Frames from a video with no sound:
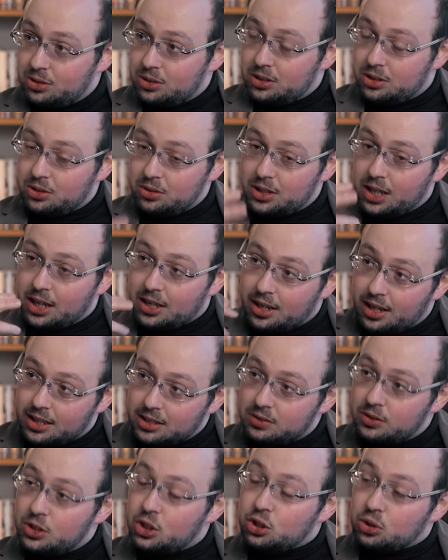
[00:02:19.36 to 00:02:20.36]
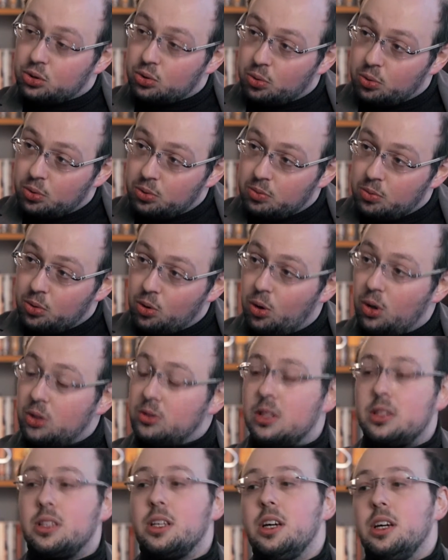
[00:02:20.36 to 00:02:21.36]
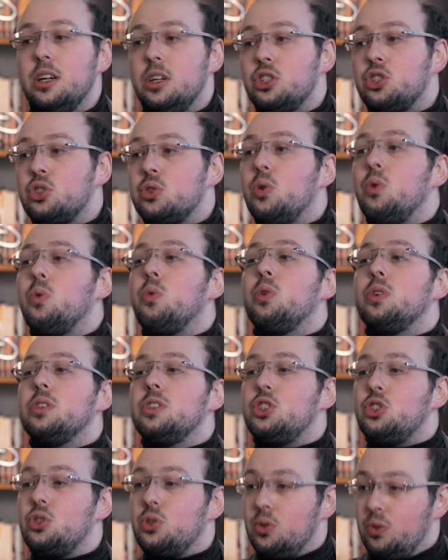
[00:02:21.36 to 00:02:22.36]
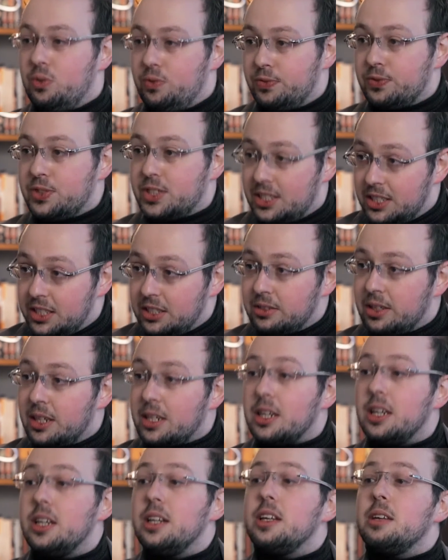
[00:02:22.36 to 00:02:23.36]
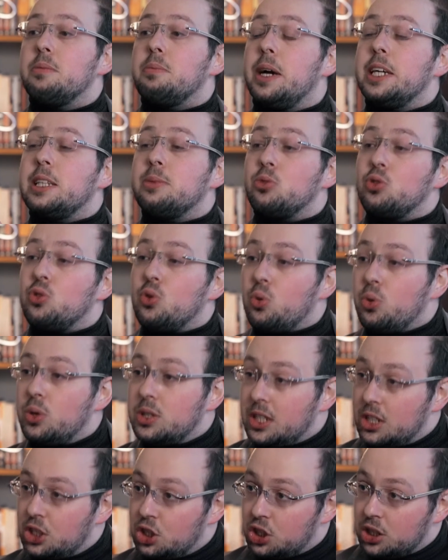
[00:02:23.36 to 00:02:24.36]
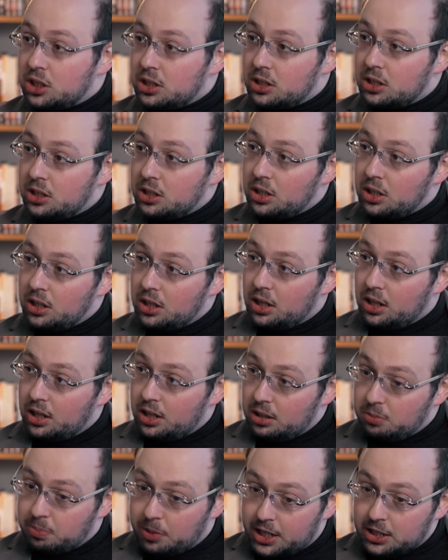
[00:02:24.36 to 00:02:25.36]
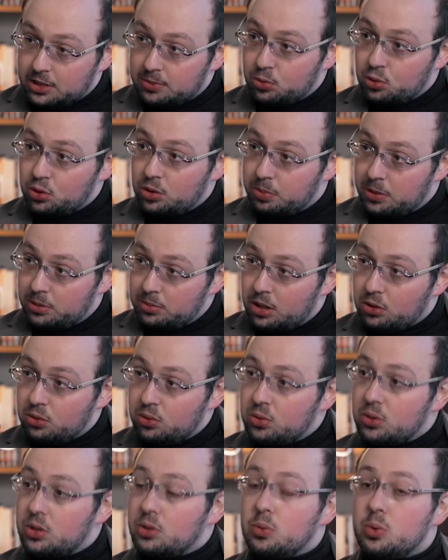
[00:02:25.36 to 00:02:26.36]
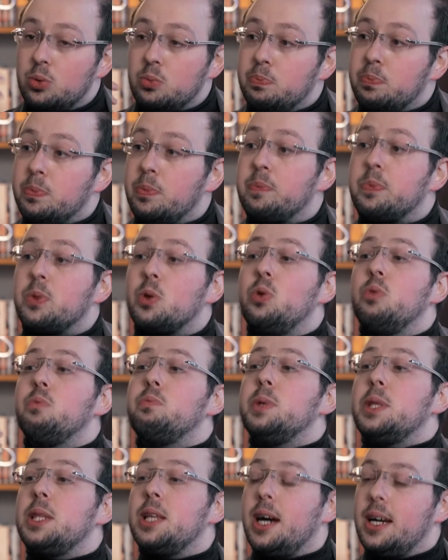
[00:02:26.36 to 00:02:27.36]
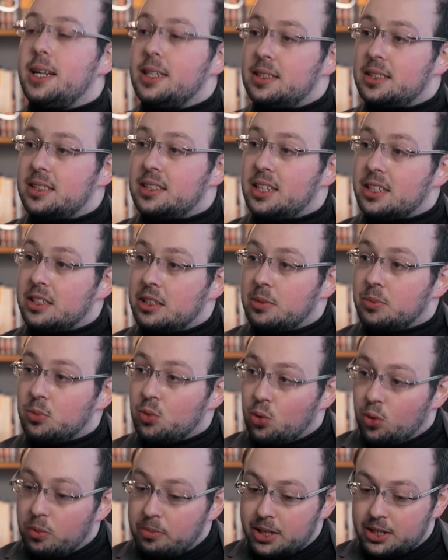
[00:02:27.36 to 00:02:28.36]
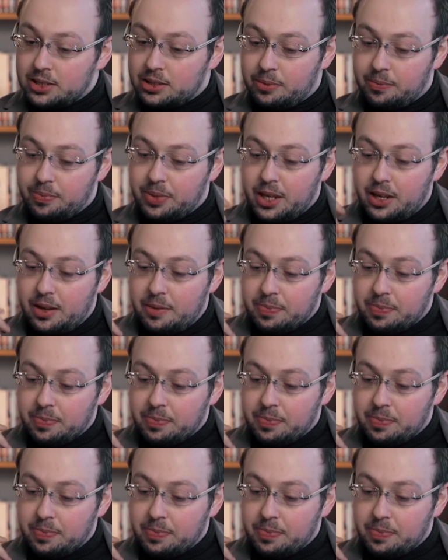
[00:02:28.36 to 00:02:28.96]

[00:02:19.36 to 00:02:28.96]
То есть он доказывает, что он молод, что он еще в силах, поэтому он уходит от жены, и поэтому, например, он, он, он пытается таким образом